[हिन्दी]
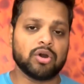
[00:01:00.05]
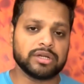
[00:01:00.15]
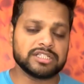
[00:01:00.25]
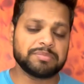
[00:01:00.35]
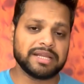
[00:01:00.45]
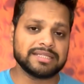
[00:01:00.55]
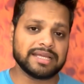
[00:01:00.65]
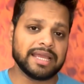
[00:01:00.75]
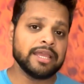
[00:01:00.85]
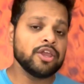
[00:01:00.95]
कॉर्नर्स पे
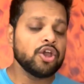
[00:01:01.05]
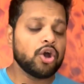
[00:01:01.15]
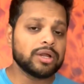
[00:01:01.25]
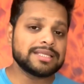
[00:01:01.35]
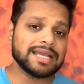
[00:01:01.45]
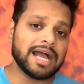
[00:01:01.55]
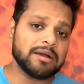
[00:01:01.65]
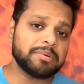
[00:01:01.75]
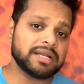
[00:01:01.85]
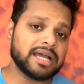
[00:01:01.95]
रहता है और
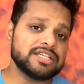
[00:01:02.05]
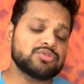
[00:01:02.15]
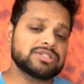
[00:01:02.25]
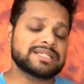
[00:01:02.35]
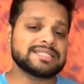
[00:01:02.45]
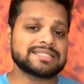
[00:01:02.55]
यहाँ पर गाइज जो इसके